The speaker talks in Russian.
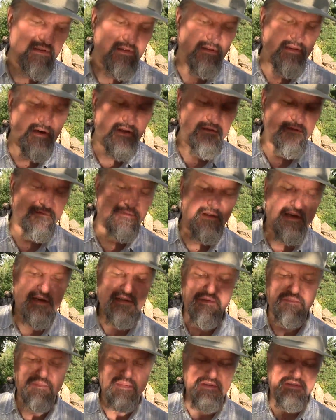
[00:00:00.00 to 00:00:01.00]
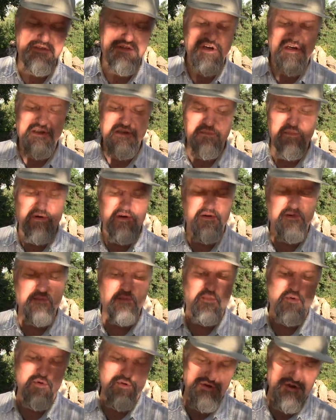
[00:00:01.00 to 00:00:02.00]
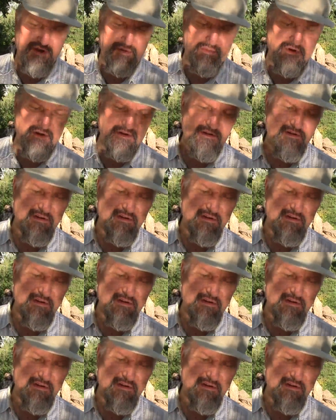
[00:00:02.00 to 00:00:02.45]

дал власть быть чадами Божьими,